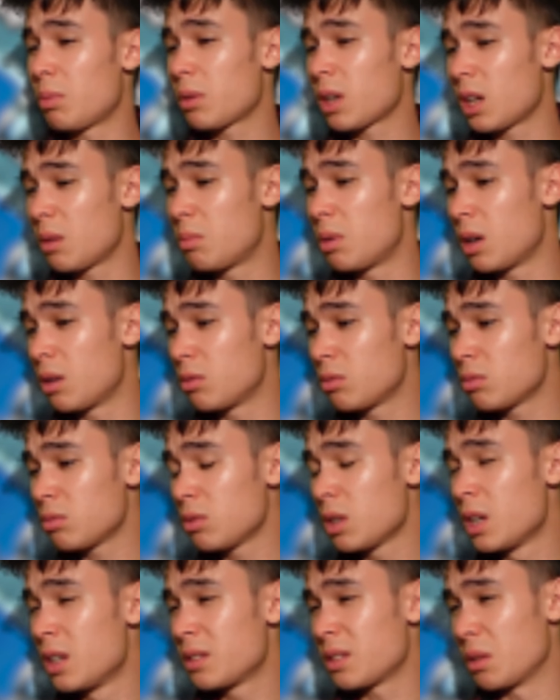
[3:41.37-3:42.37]
après le ballon,
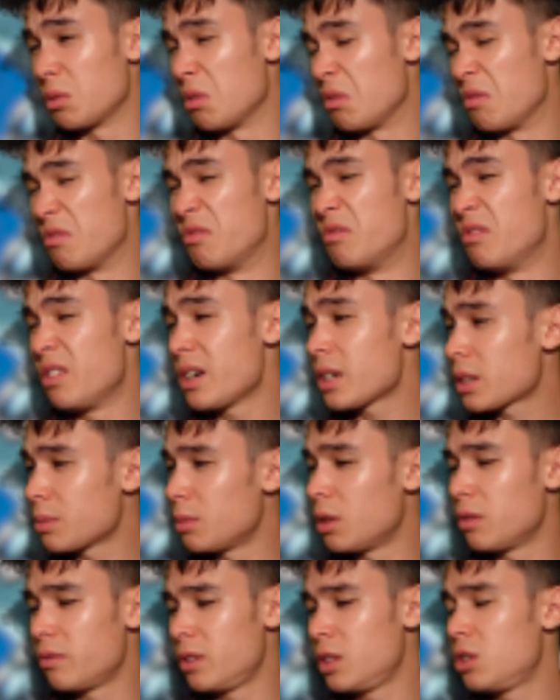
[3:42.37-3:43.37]
ça donne
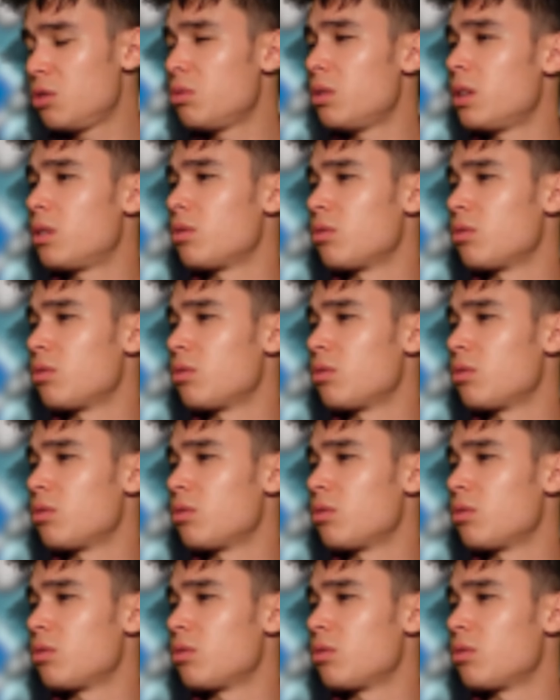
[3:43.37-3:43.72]
vachement envie de jouer